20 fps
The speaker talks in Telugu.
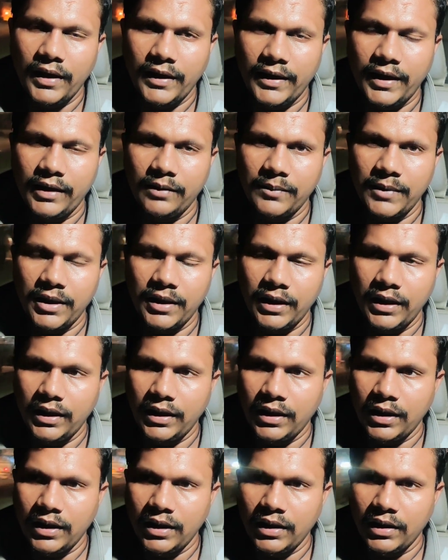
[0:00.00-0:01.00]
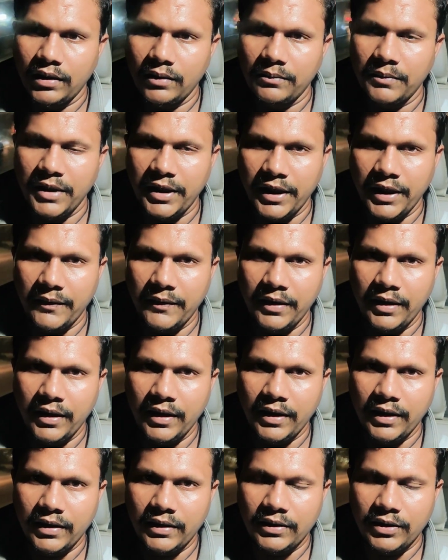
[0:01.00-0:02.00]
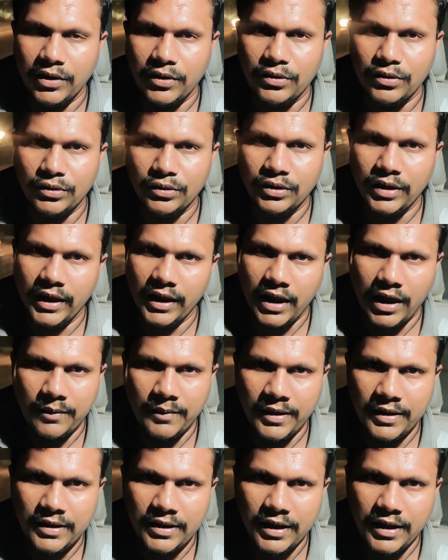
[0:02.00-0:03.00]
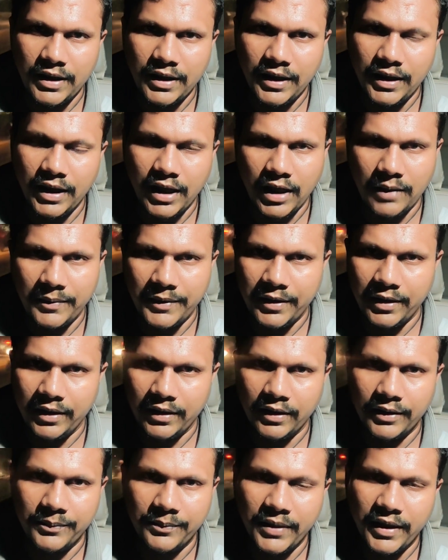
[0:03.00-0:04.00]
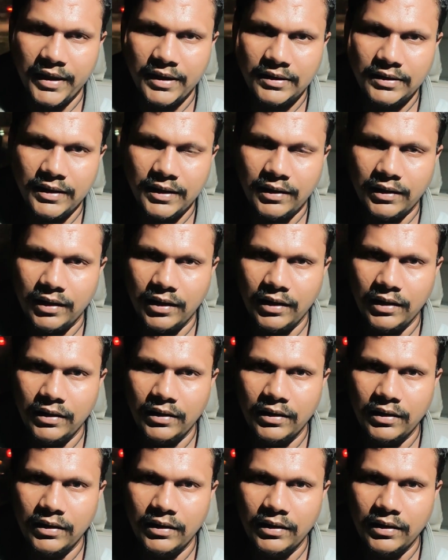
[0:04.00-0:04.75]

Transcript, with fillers: అట్లా అనమాట ఇంకా మీకేమన్నా డౌట్స్ ఉంటే కామెంట్ చేయండి కామెంట్లకు రిప్లై ఇస్తా అంట